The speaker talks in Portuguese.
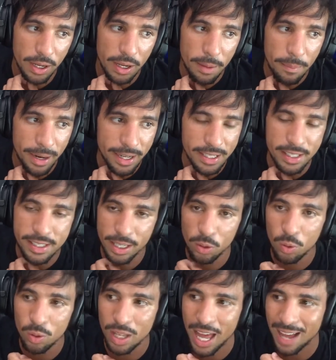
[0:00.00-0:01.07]
Mas em
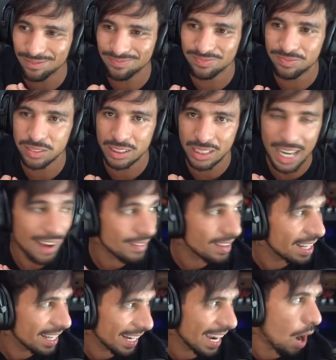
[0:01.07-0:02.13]
celular trava
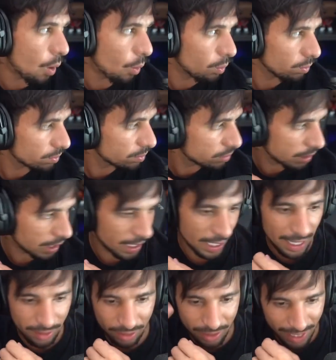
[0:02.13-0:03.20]
legal, tá
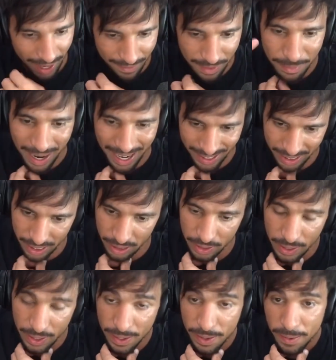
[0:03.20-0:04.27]
ligado? Trava massa.
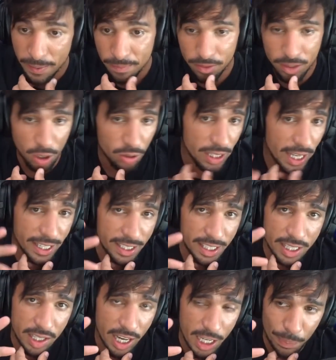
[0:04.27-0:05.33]
Então tem esses
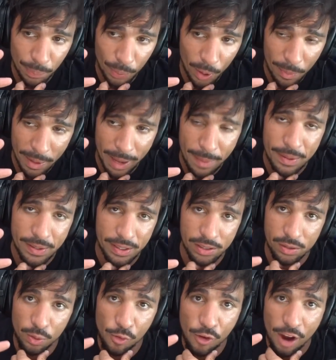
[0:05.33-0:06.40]
três problemas
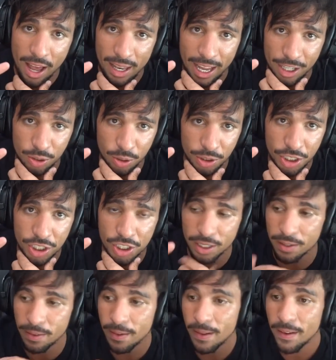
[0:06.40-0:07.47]
o Farlight hoje em
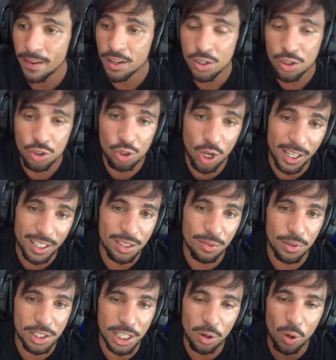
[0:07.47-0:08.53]
dia. Só que se
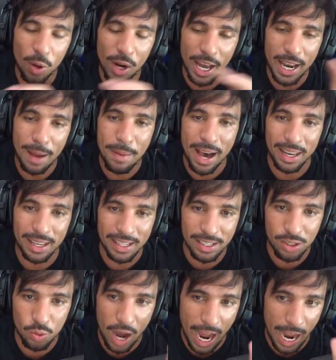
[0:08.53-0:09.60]
você colocar na
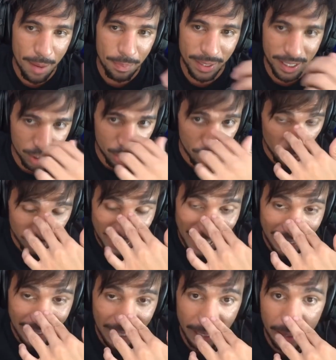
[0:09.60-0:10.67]
balança o hype que esse jogo tá
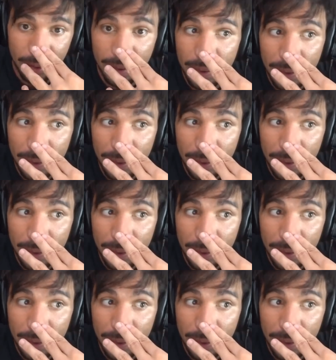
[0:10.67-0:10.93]
tendo